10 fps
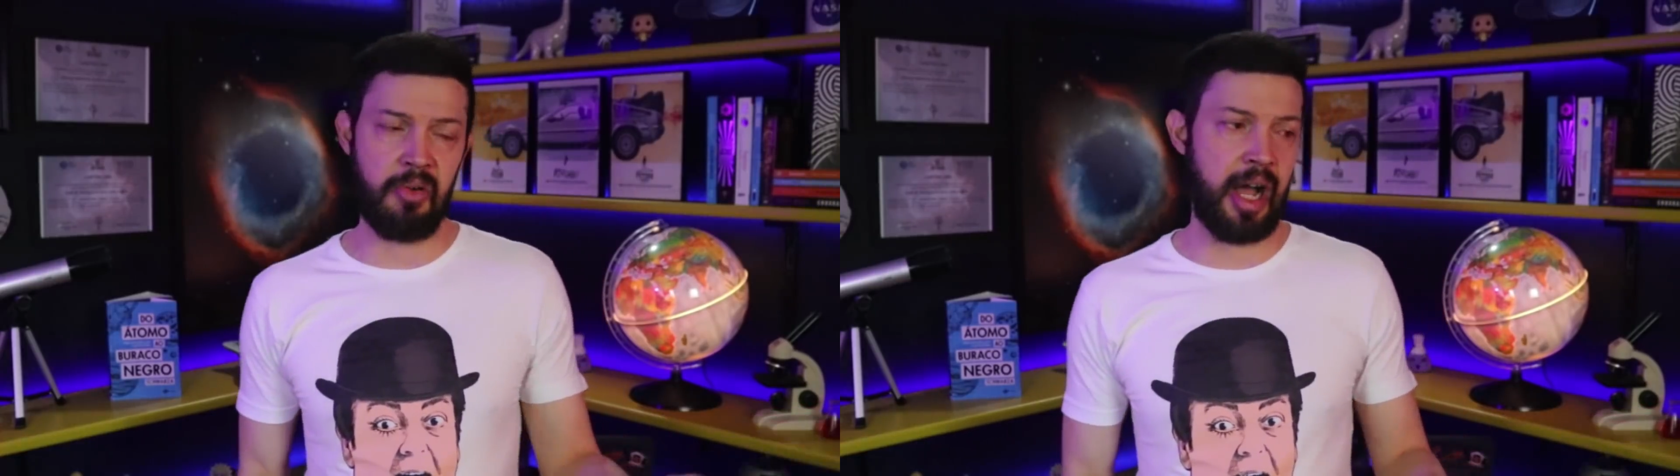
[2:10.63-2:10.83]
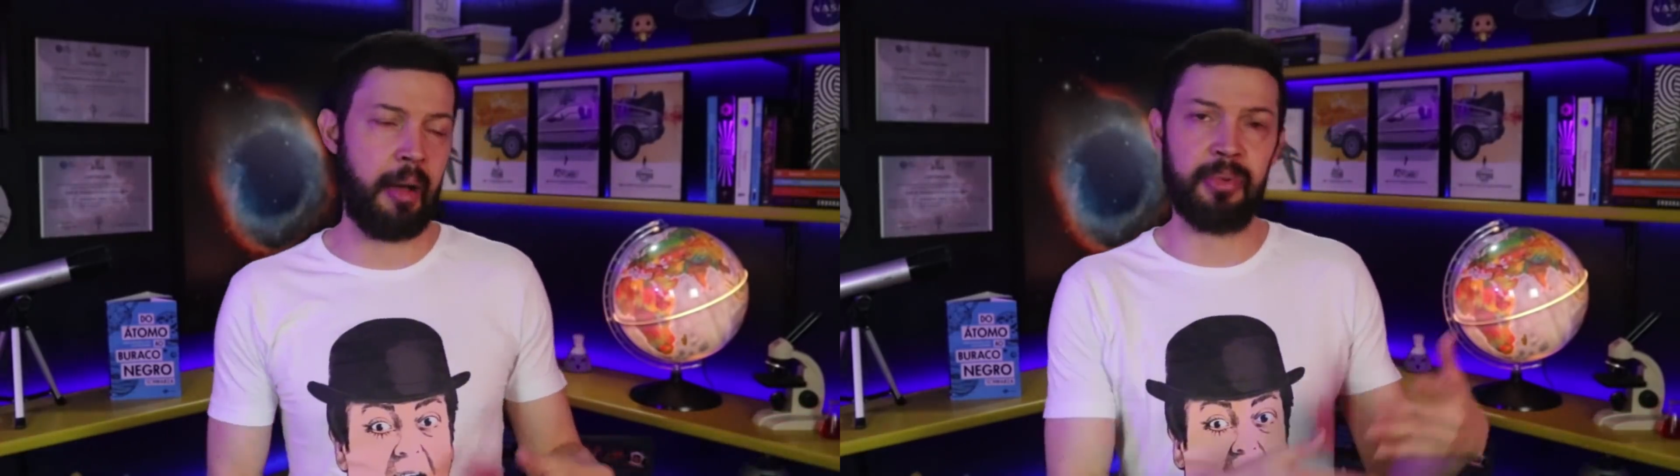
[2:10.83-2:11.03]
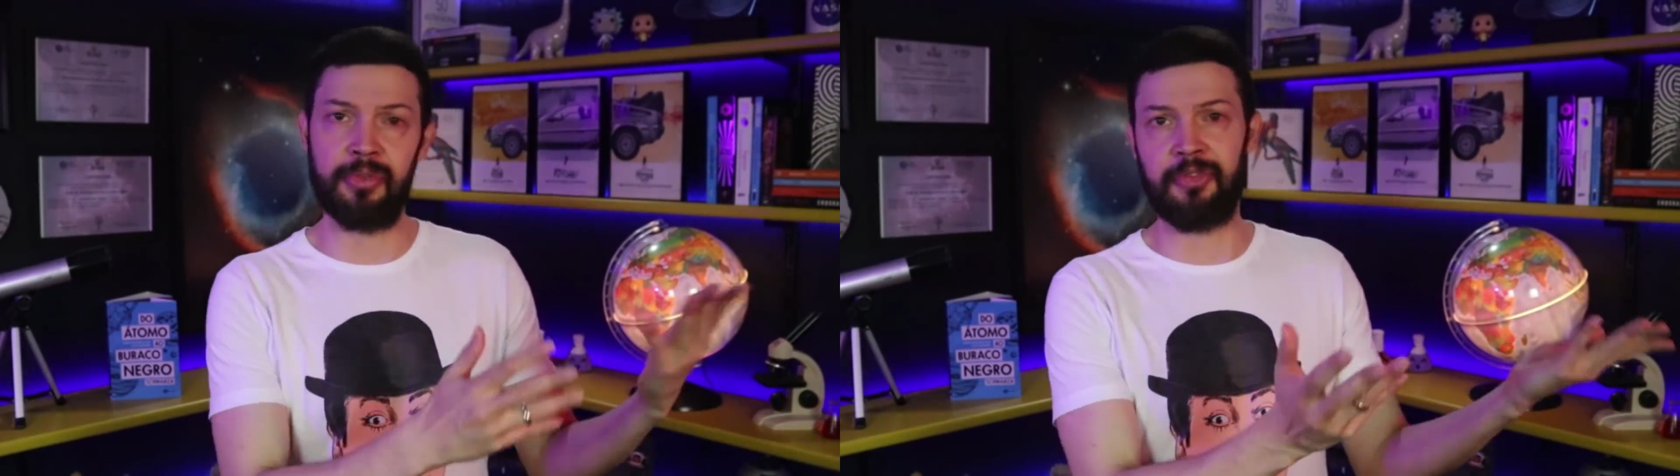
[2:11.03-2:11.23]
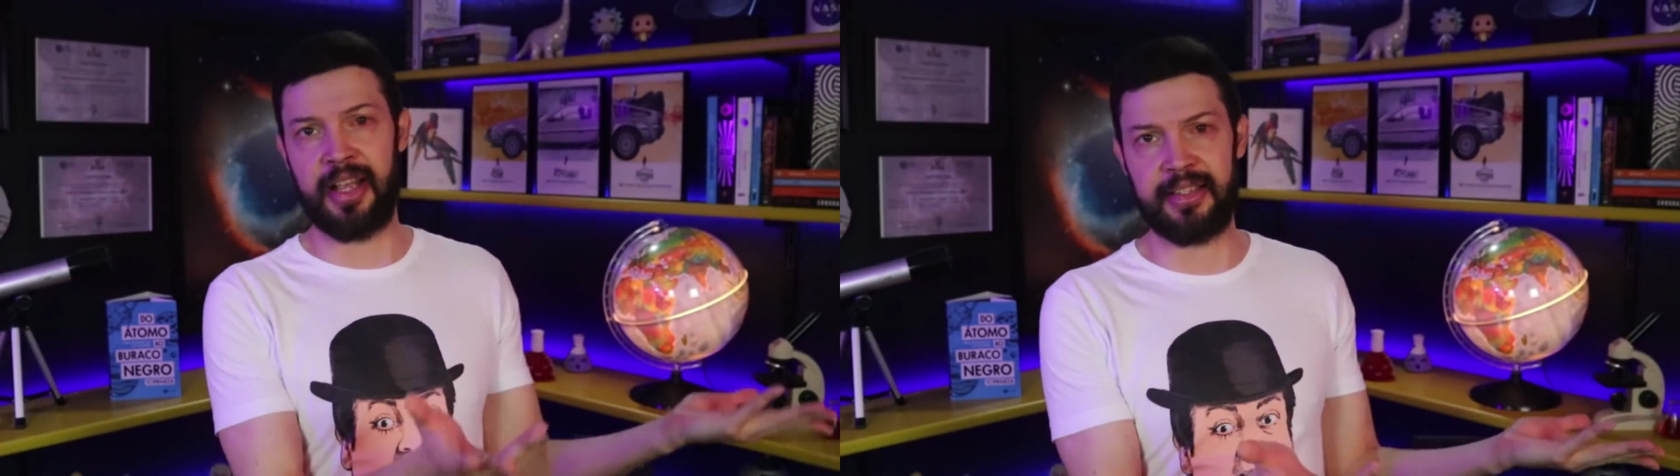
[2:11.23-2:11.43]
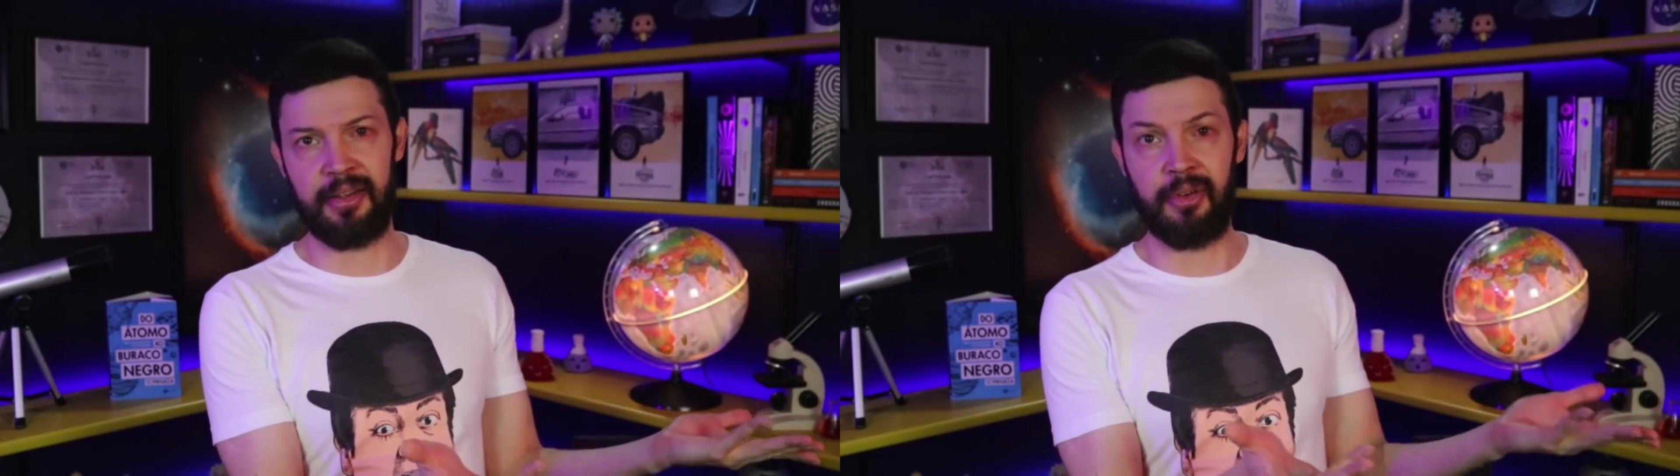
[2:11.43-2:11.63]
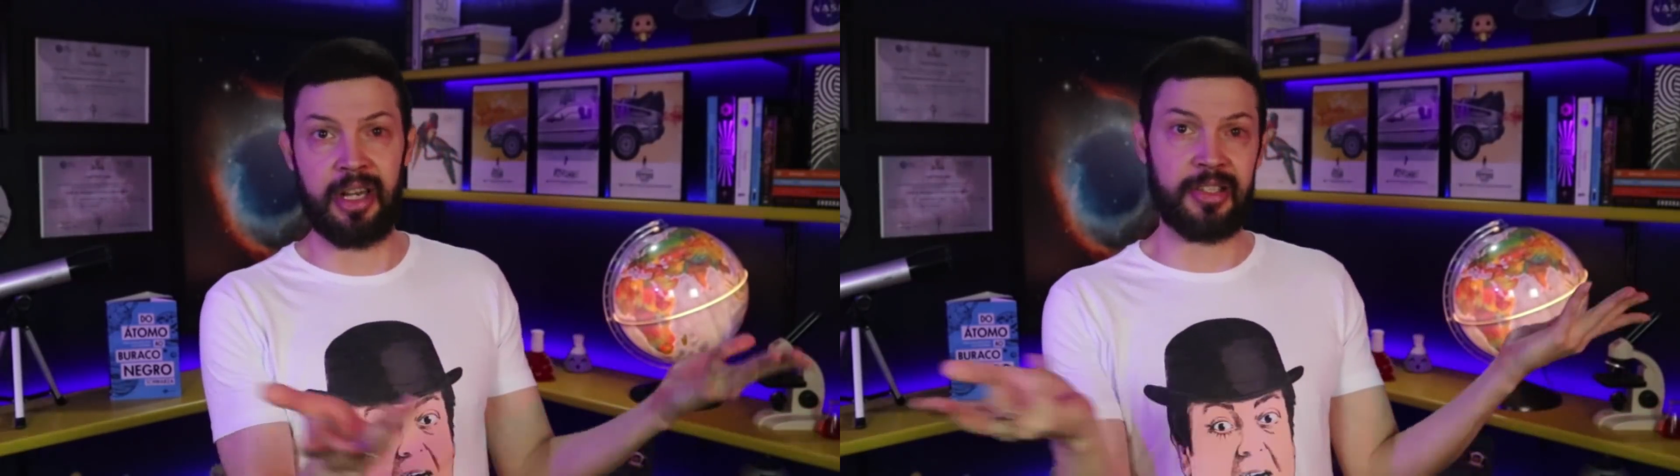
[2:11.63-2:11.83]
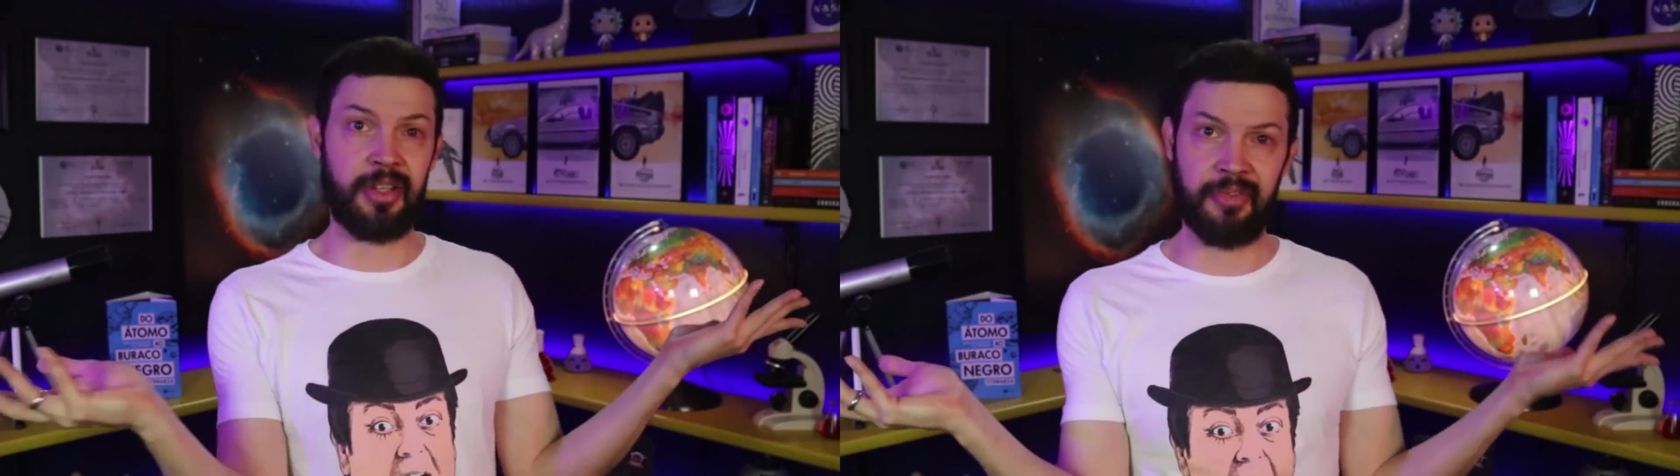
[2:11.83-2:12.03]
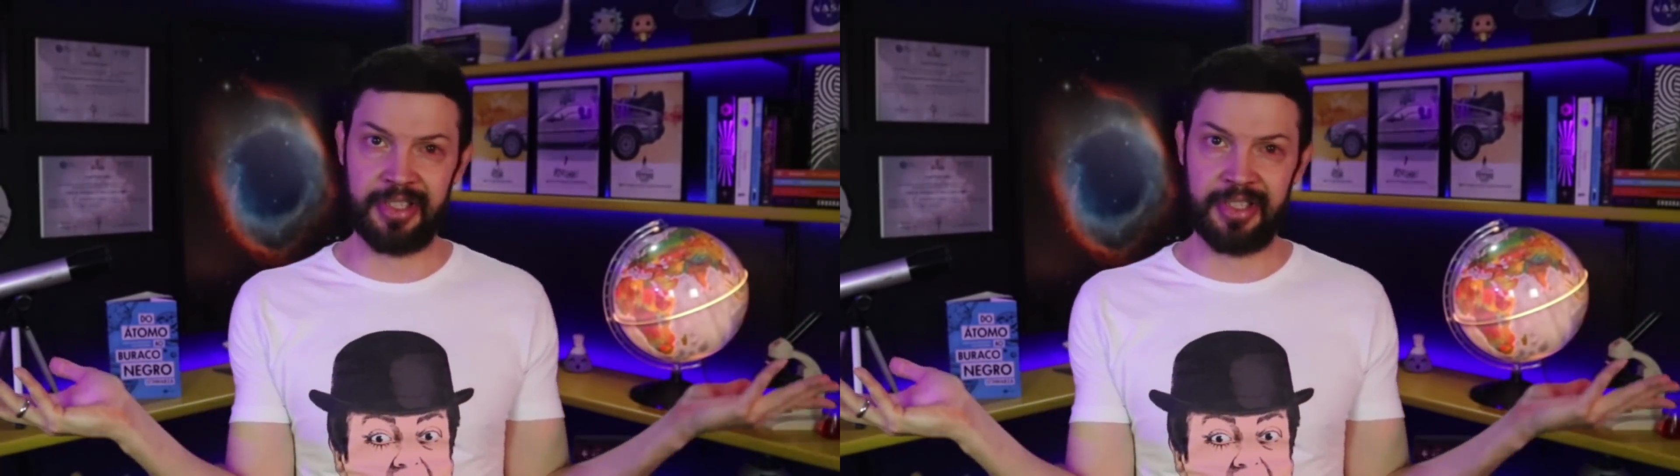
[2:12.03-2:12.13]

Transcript: rabo de um fazão, olha só